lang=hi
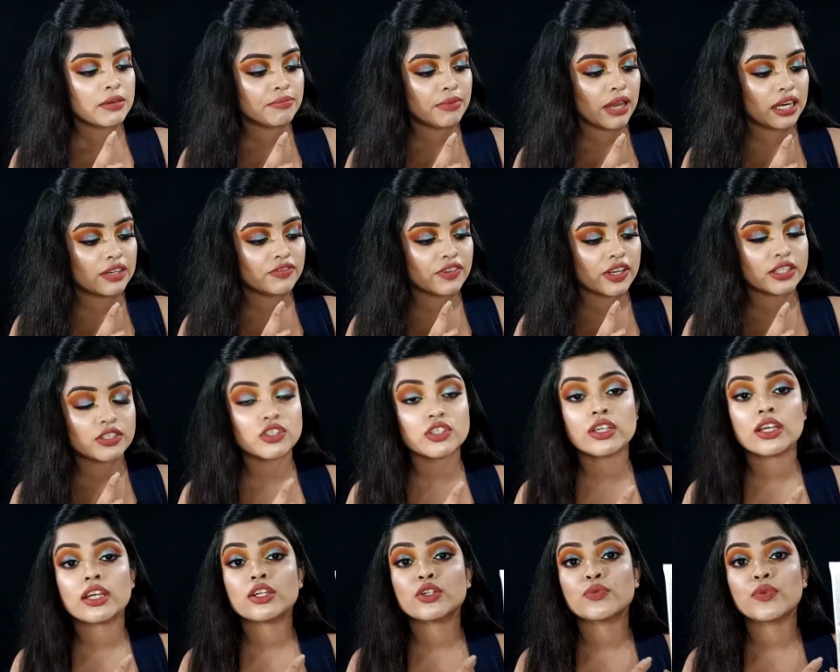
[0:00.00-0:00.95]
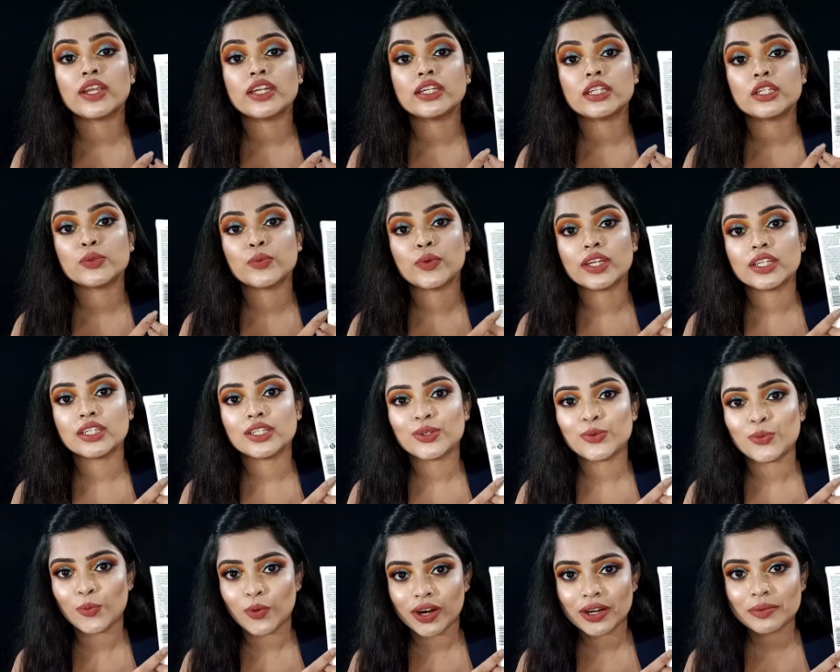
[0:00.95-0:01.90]
मैन्युफैक्चरिंग है ट्वेंटी
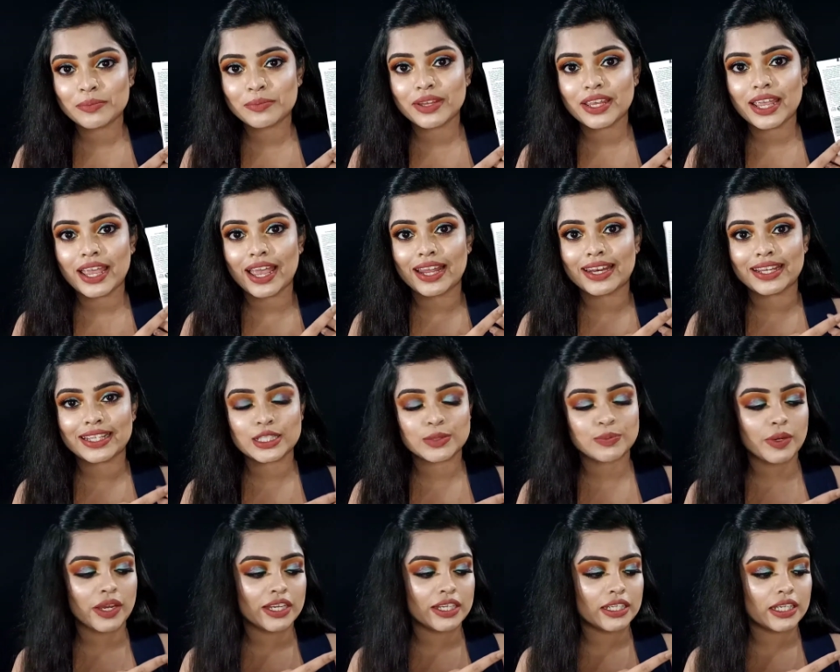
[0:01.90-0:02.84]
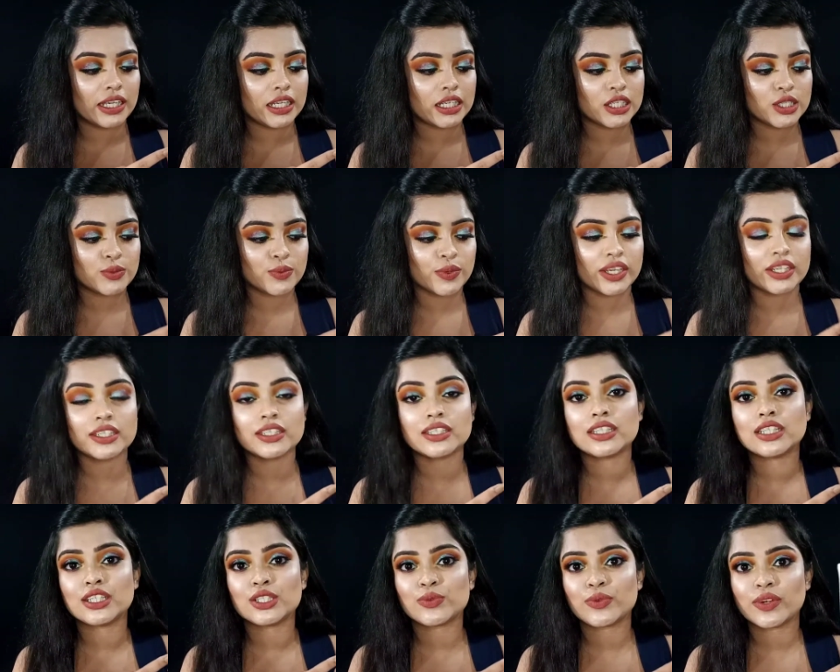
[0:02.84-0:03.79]
ट्वेंटी वन में एंड एक्सपायरी है
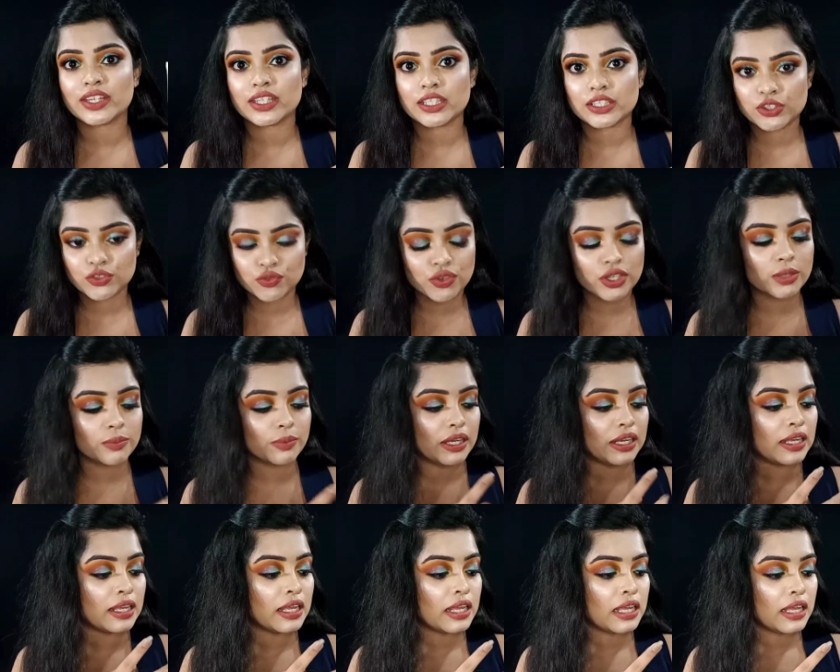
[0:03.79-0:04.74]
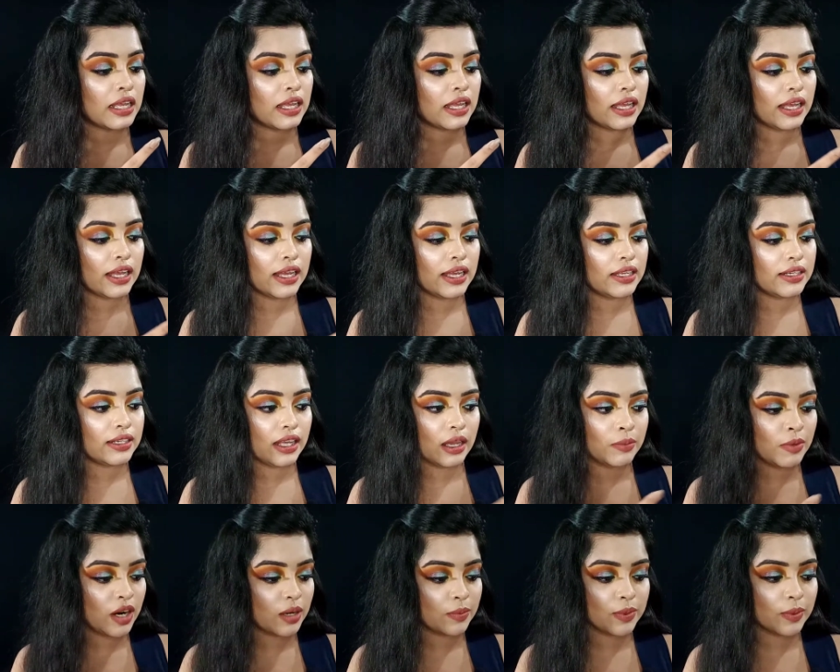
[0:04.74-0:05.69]
ट्वेंटी ट्वेंटी थ्री में एंड
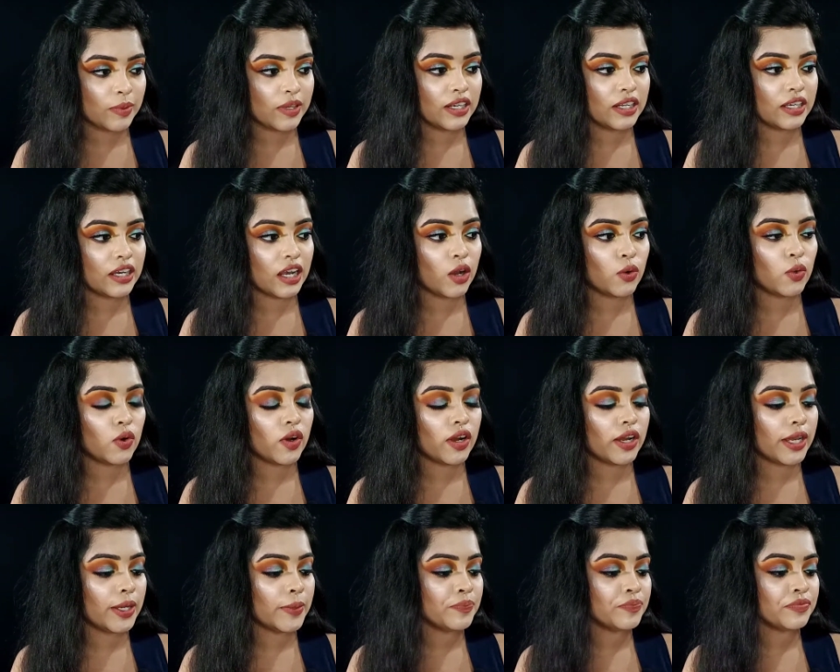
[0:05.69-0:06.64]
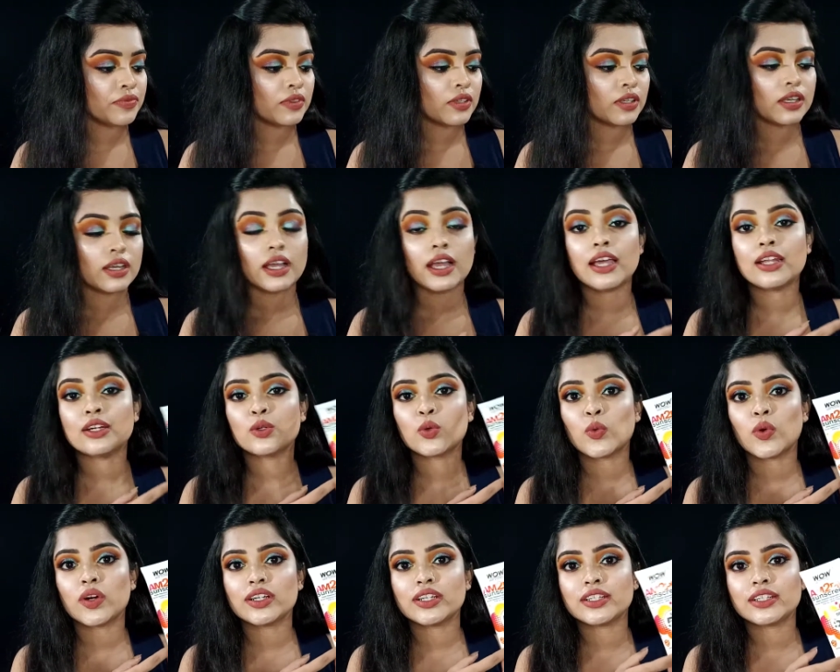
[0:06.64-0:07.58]
एम भी लिखा हुआ है एंड
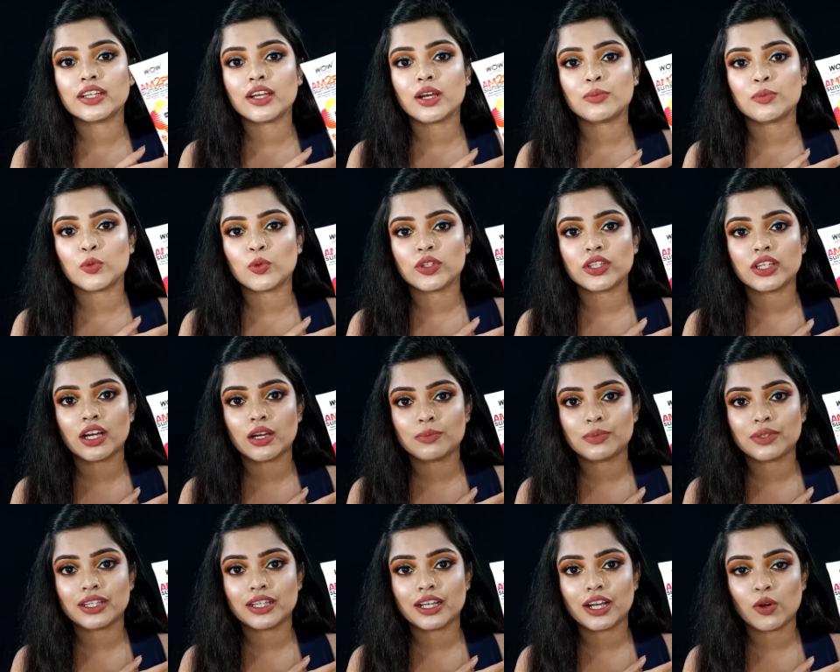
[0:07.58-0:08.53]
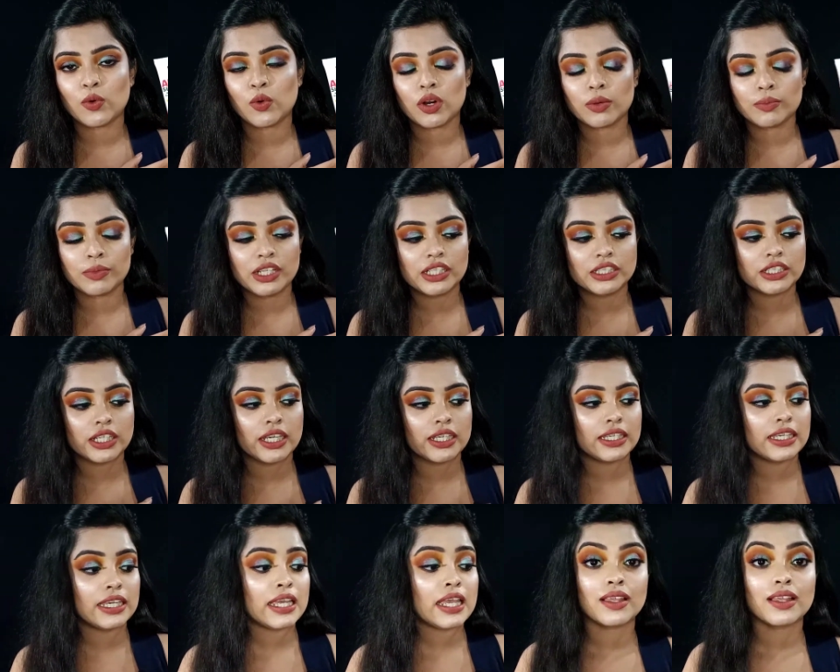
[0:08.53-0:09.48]
क्वांटिटी आपको यहाँ पे लिखा हुआ मिल
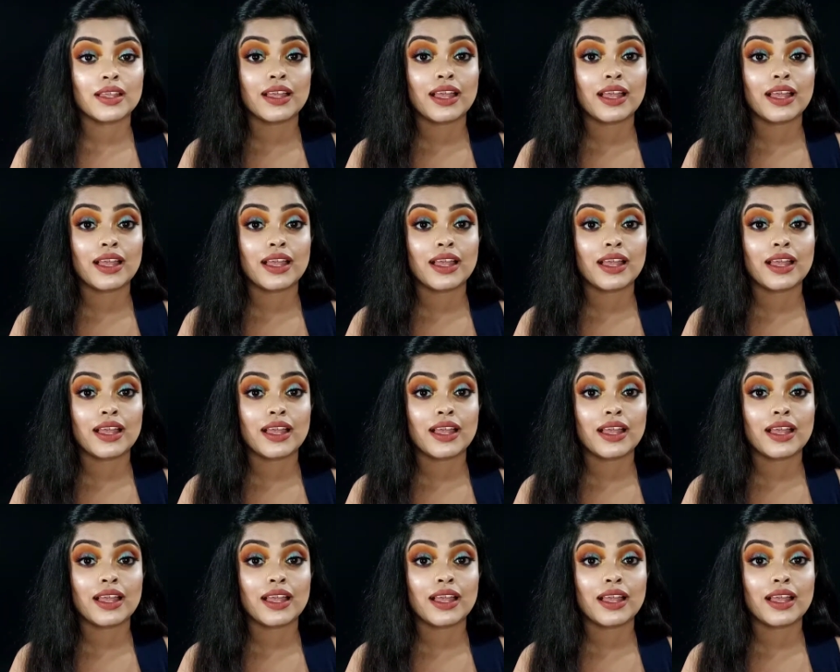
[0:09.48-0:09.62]
जाएगी